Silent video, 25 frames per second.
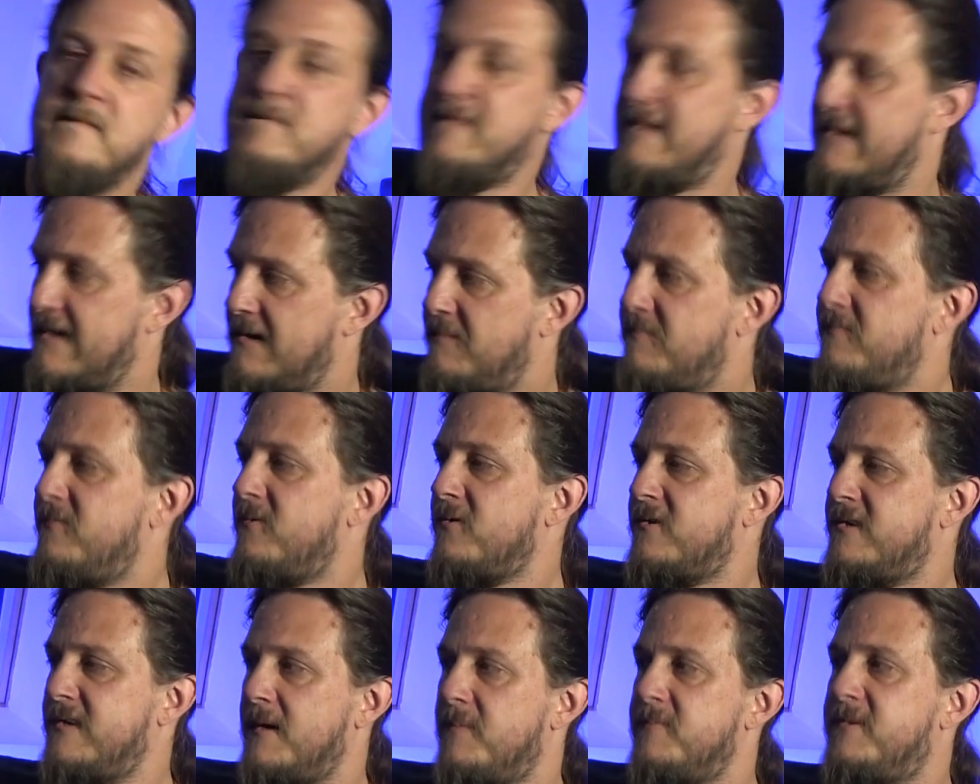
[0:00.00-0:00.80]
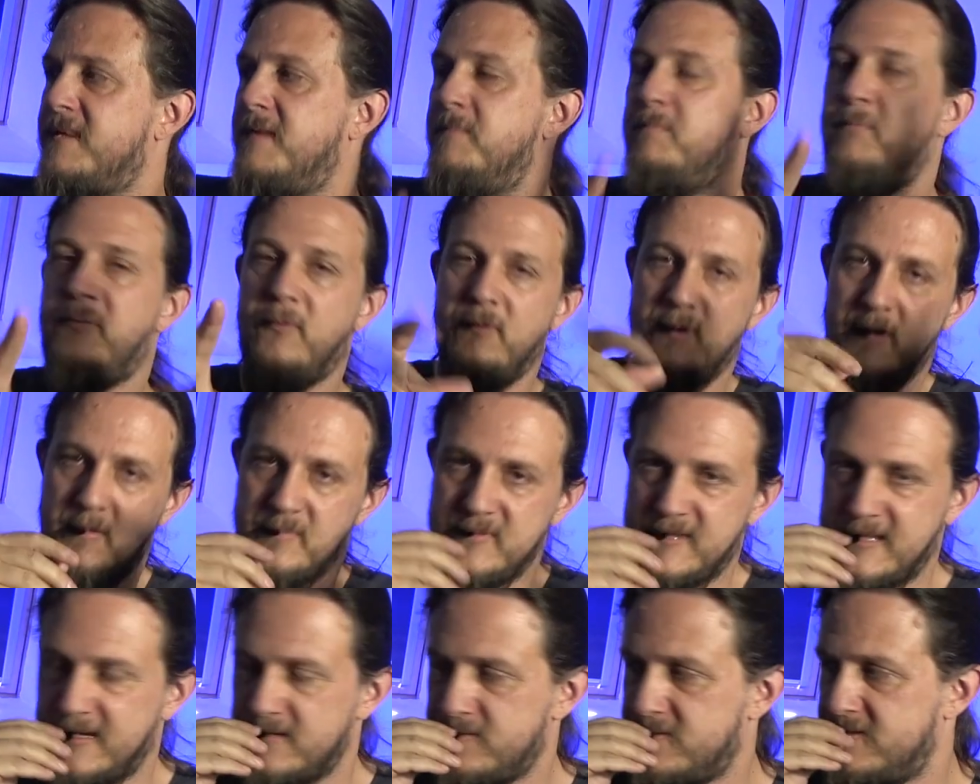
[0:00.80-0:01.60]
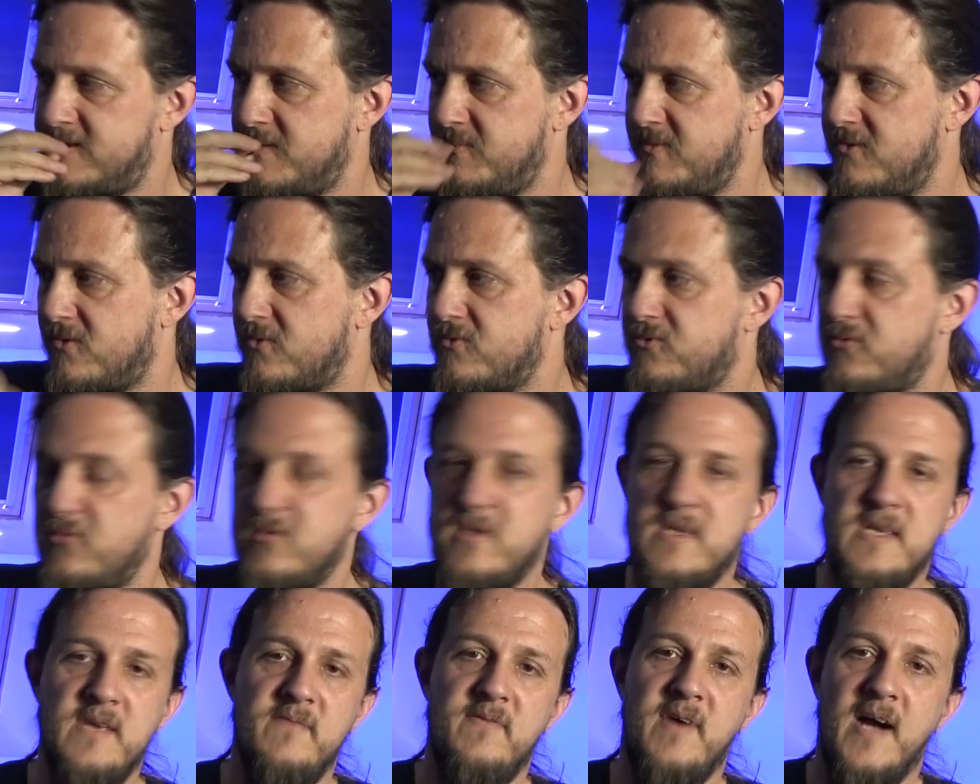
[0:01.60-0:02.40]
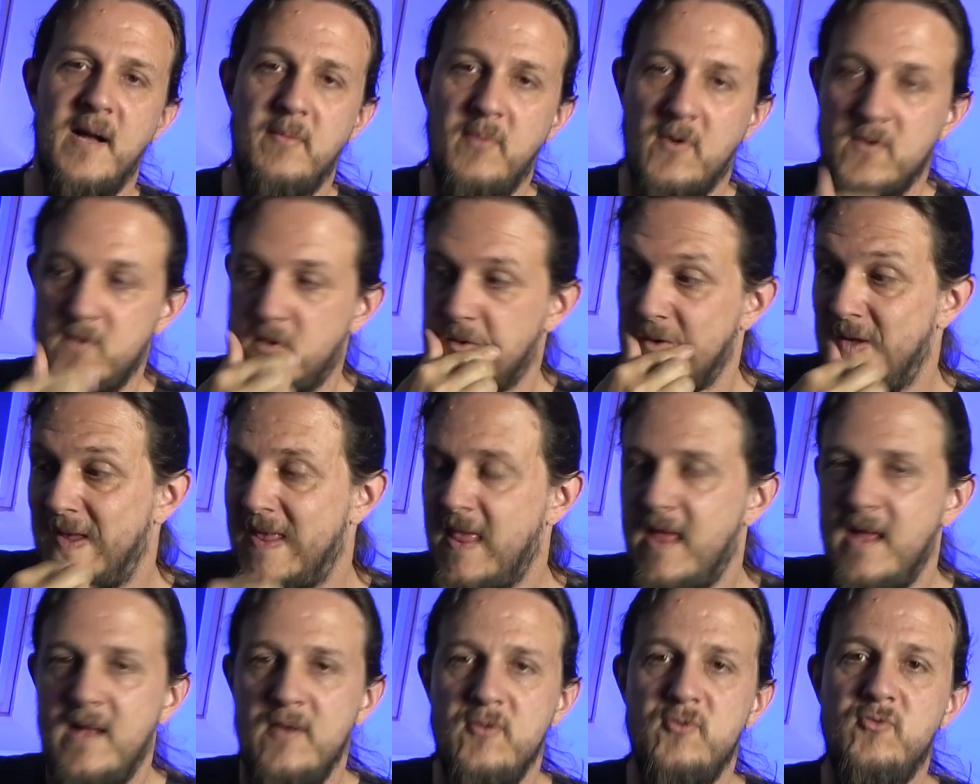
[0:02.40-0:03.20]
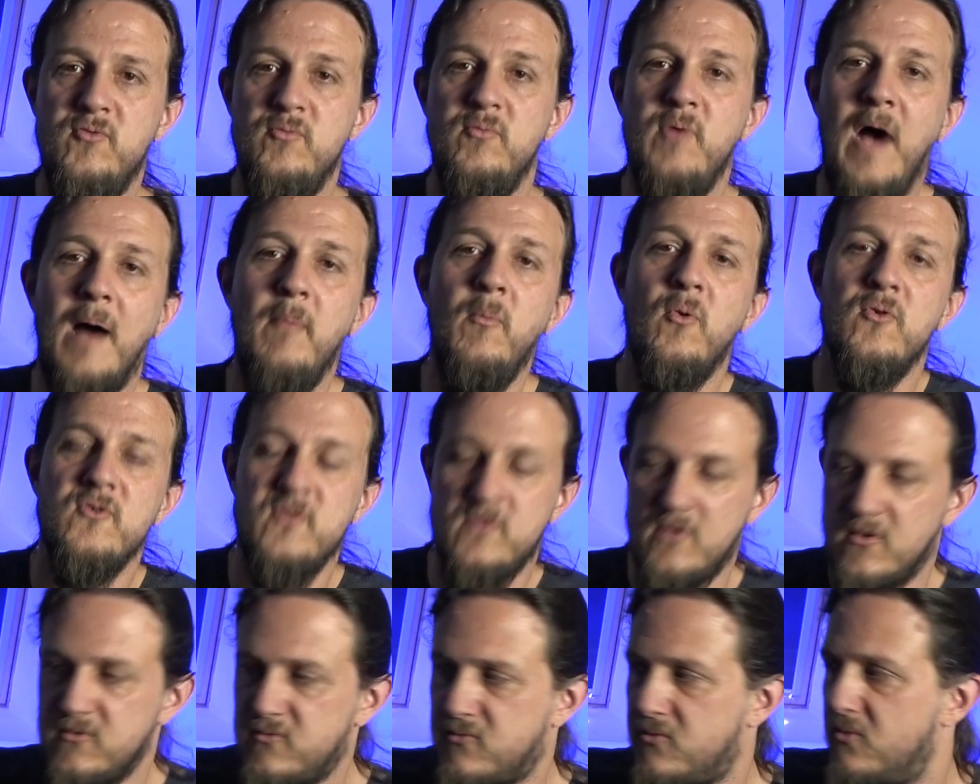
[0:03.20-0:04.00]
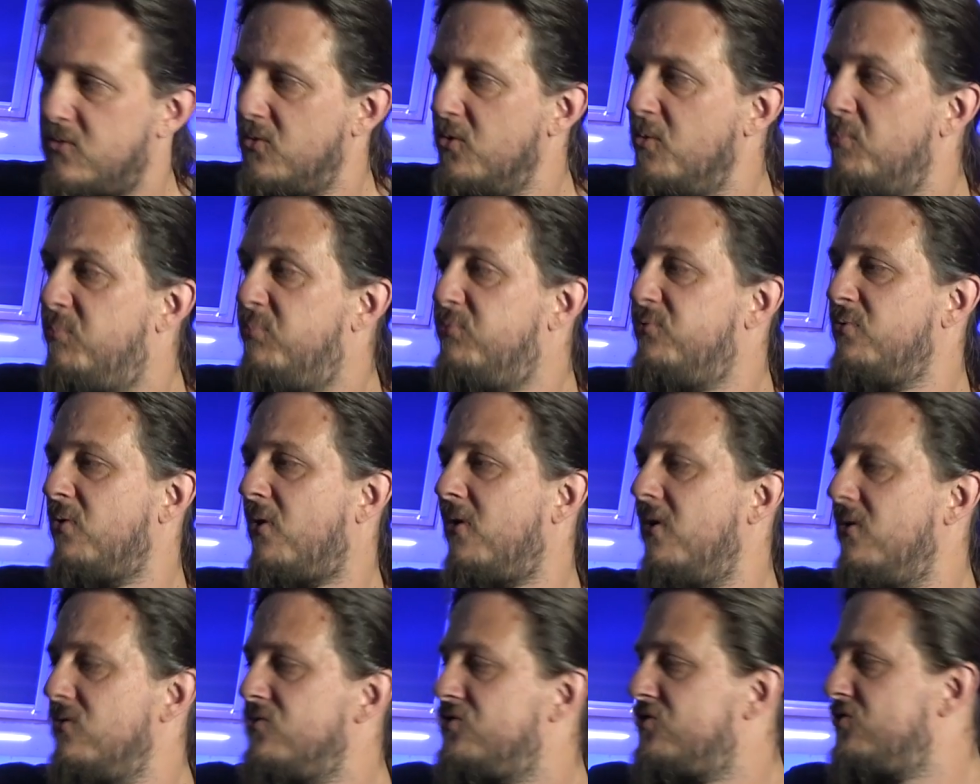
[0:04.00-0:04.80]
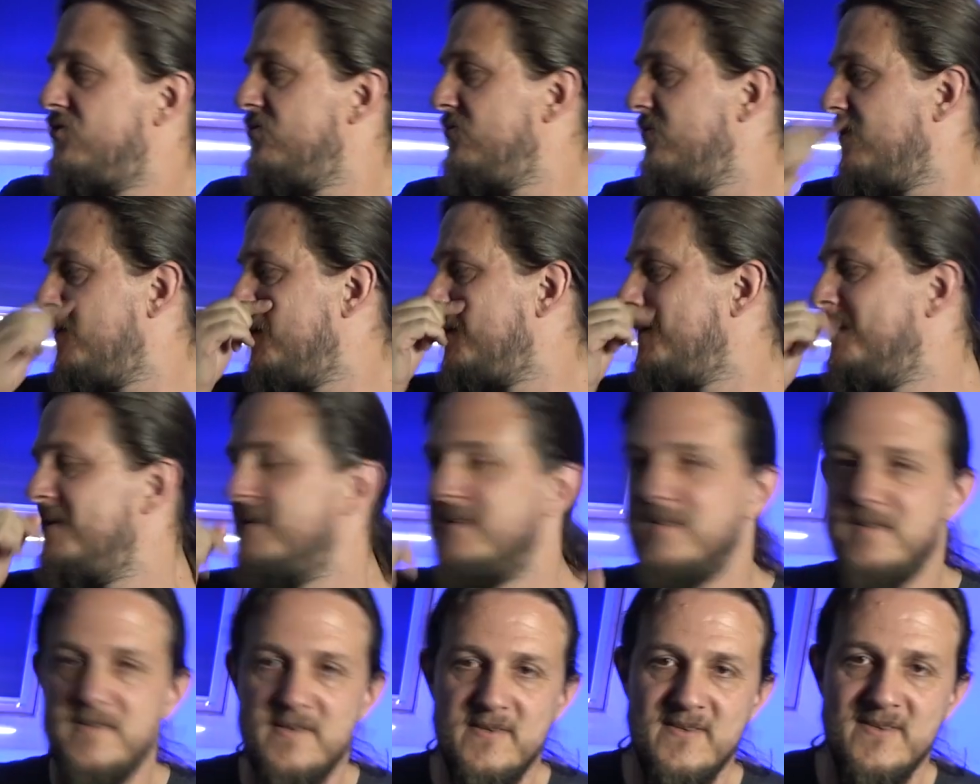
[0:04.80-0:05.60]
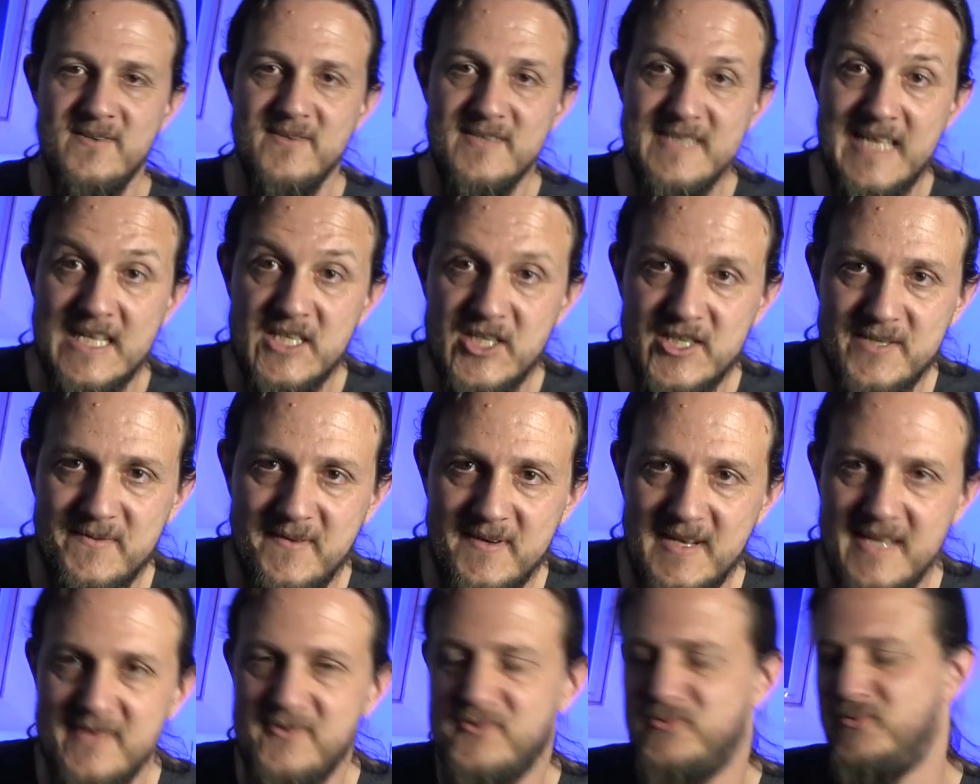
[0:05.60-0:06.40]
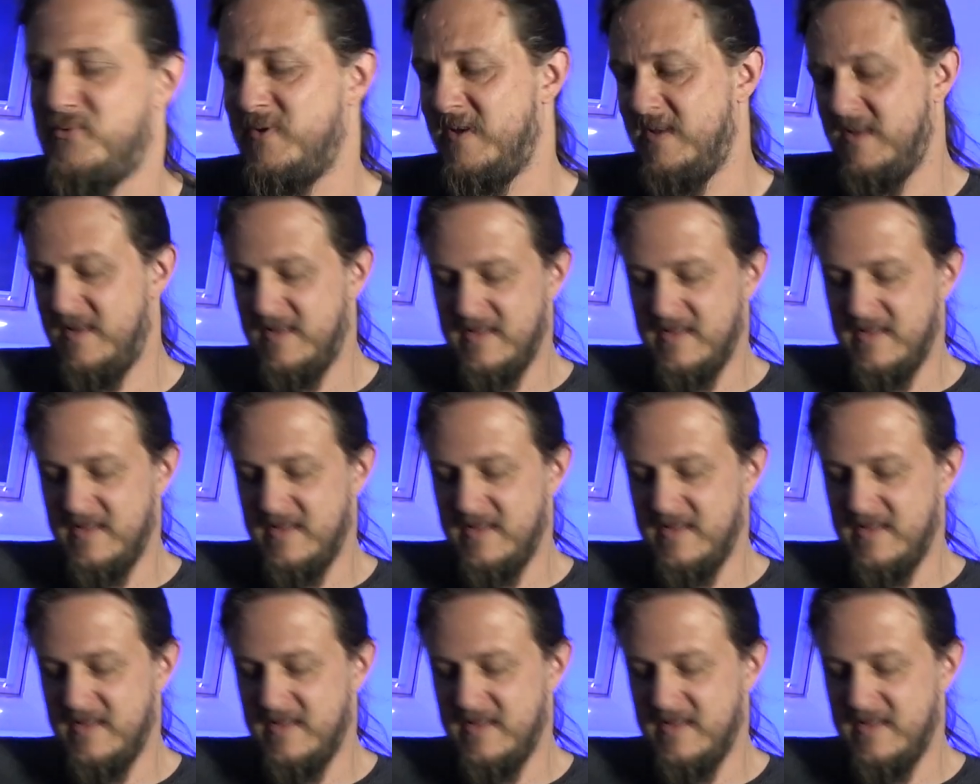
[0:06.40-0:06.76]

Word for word: Voilà, donc il y a un petit pont comme ça, je vous ai mis dans le truc, qui est vraiment, du, à mon sens, le pur jus euh, Satch là-dessus.